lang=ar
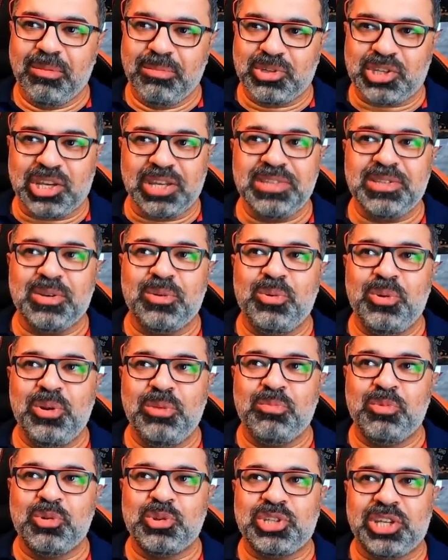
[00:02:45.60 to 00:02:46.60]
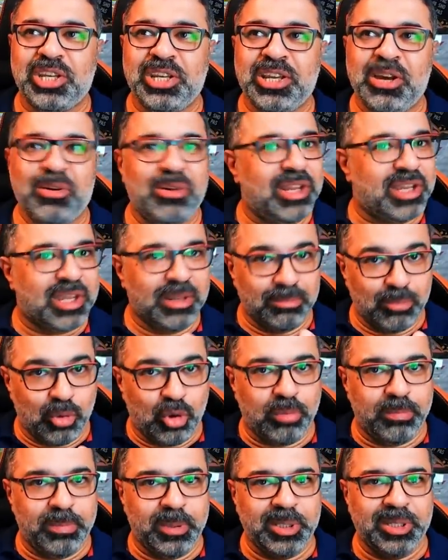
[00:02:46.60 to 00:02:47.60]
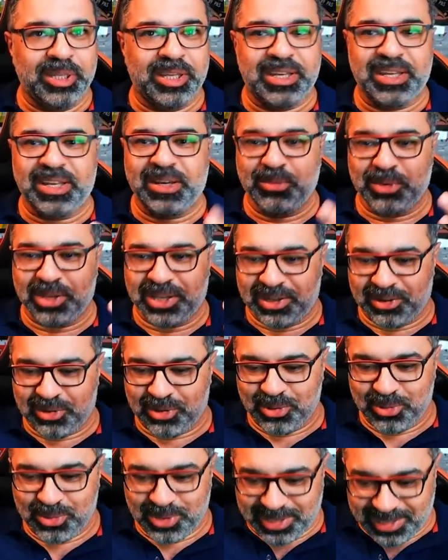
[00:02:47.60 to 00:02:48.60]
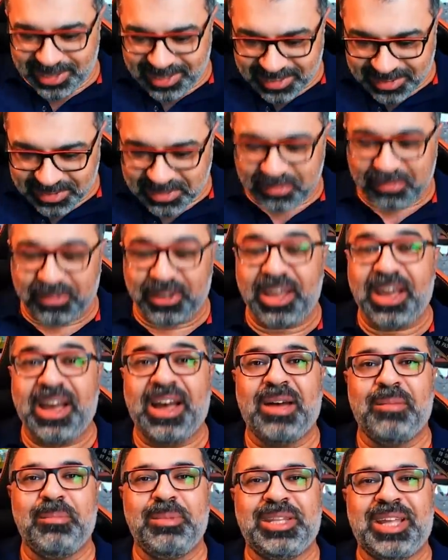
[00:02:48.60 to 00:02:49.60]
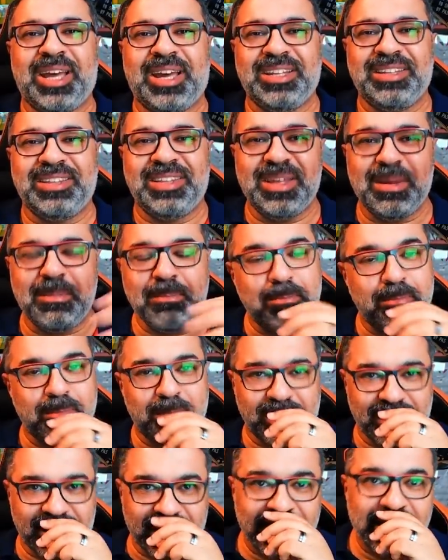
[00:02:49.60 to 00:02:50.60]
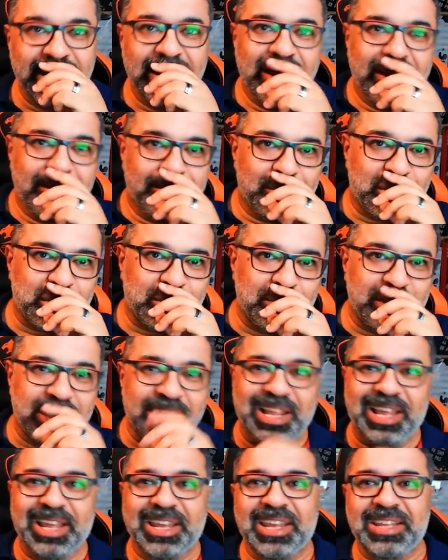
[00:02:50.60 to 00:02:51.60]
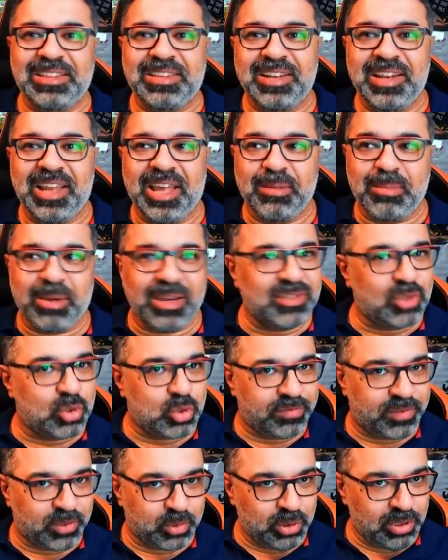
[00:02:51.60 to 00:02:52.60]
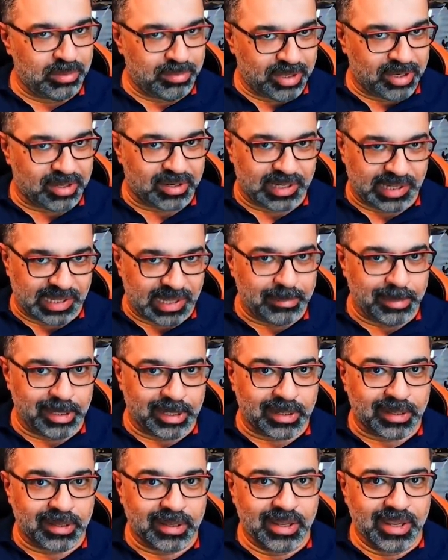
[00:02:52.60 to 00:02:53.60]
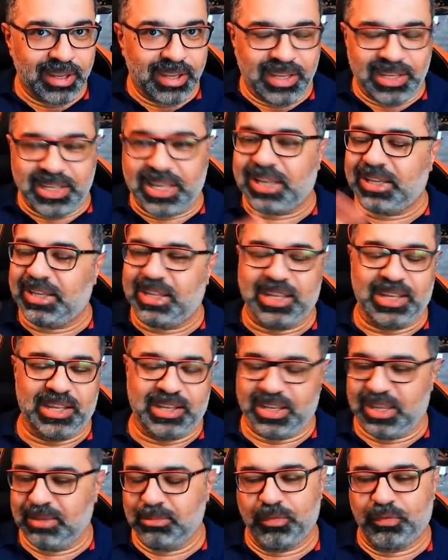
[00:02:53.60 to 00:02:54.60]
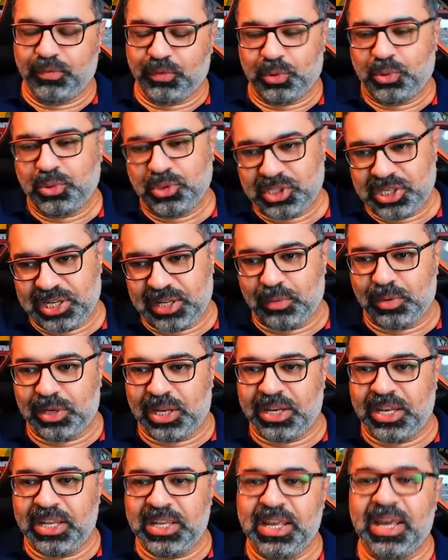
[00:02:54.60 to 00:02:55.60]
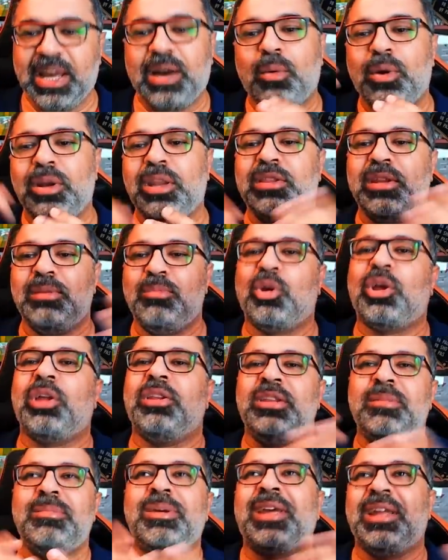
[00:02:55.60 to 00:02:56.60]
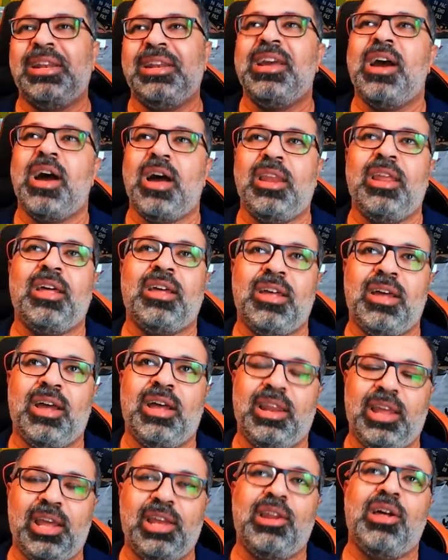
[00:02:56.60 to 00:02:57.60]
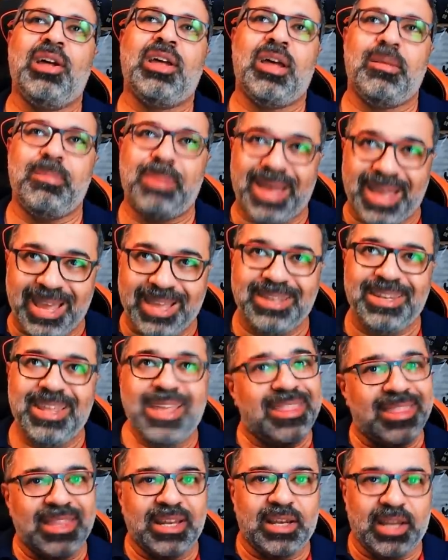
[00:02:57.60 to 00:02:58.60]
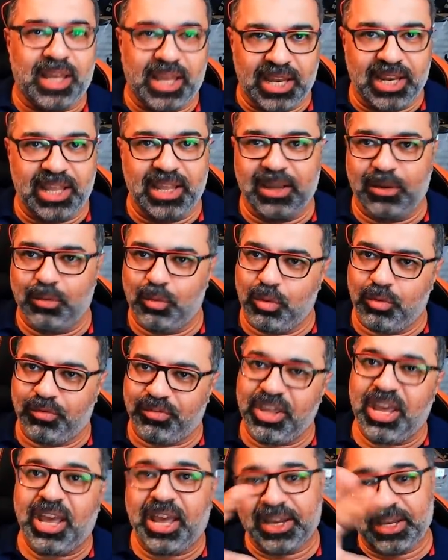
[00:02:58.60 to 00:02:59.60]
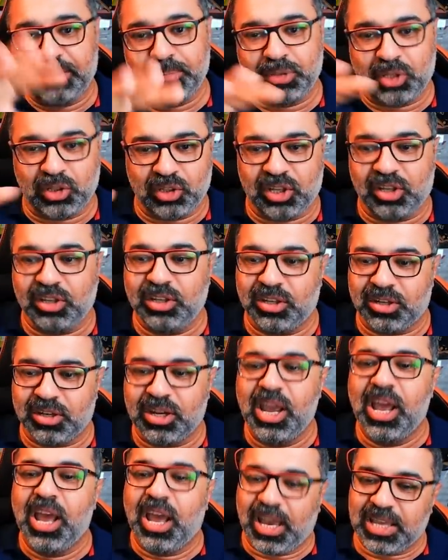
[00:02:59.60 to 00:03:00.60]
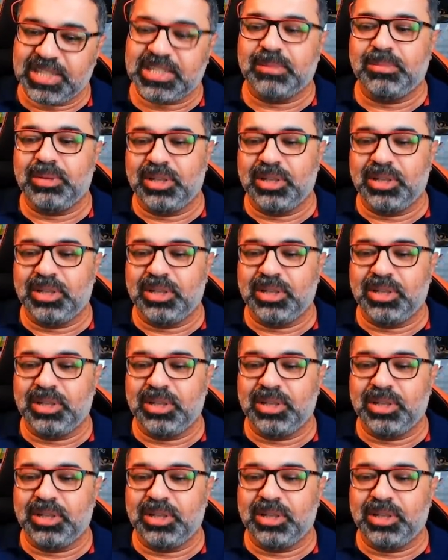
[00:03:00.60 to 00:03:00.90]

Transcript: مش عايز اقول مزعجه ولكن مقبضه قوي اللي هو الاندفاع بتاع الدم ده مش من الحاجات اللي هبقى عايز اشوفها كل مره للامانه يعني جيم اوف ثرونز الاولانيه اولا المقدمه كان ليها علاقه العلاقه باحداث الحلقه وفيها حاجات بتتغير حسب